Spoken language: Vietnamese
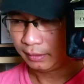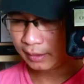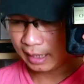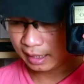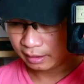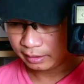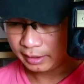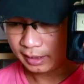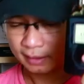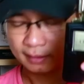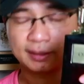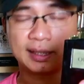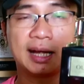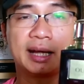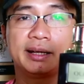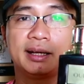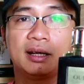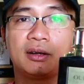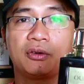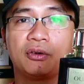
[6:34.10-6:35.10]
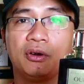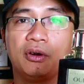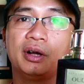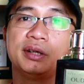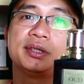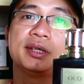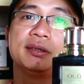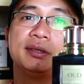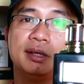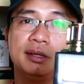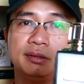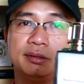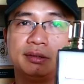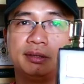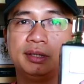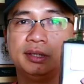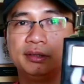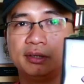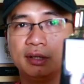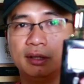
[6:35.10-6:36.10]
đang hiện tại đang có trên
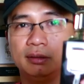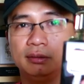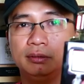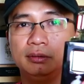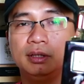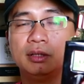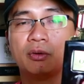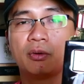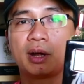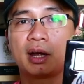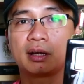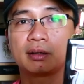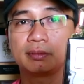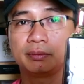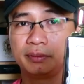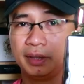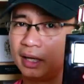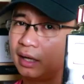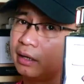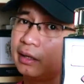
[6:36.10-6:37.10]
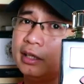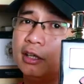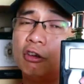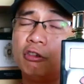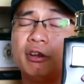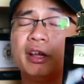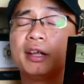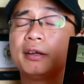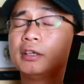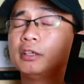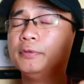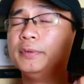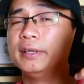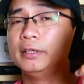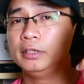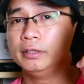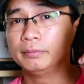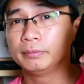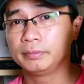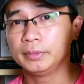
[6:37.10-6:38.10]
thị trường nước hoa. Đấy là điều
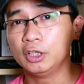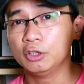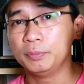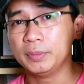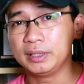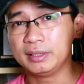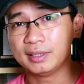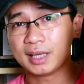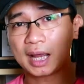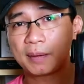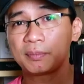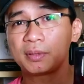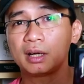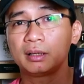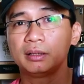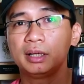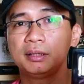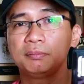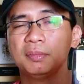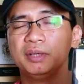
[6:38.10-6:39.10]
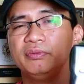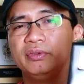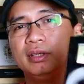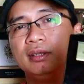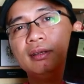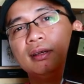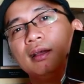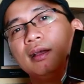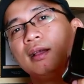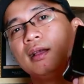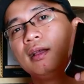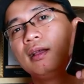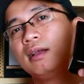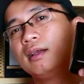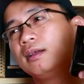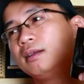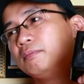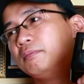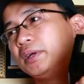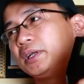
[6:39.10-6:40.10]
điều mình dám khẳng định, bởi vì
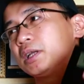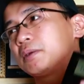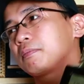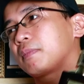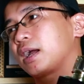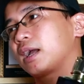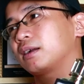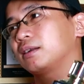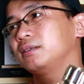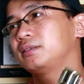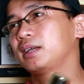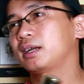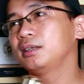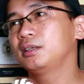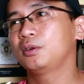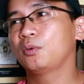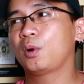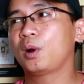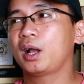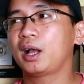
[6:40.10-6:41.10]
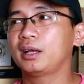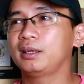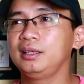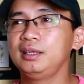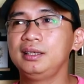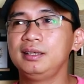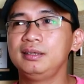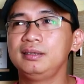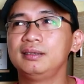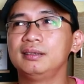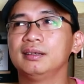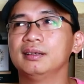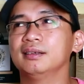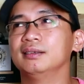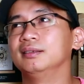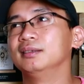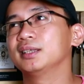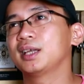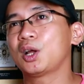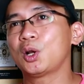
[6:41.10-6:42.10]
mình đã mang chai nước hoa đi
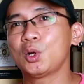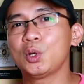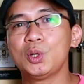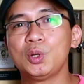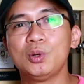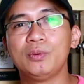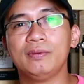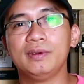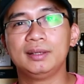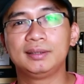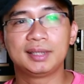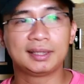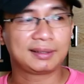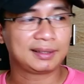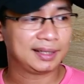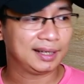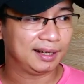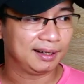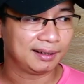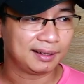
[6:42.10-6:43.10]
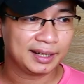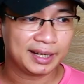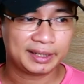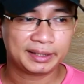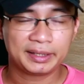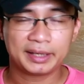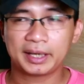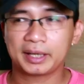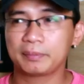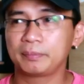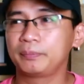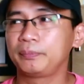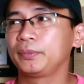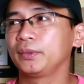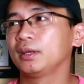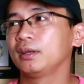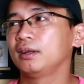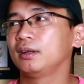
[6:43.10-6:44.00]
giao lưu với tất cả các anh em